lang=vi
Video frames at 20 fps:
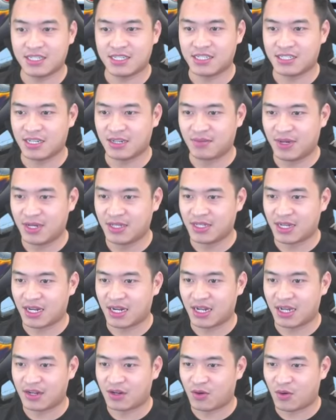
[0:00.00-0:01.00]
riêng mình thấy
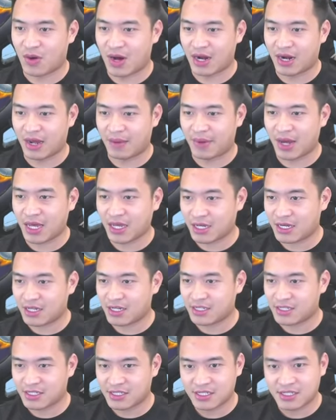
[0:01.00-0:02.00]
là đồ họa đẹp đấy.
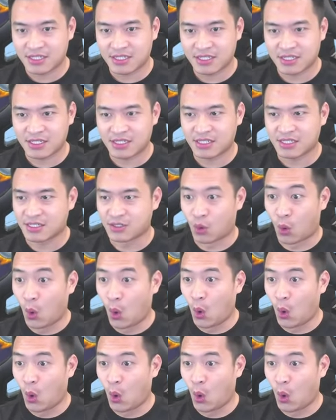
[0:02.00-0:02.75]
Ồ,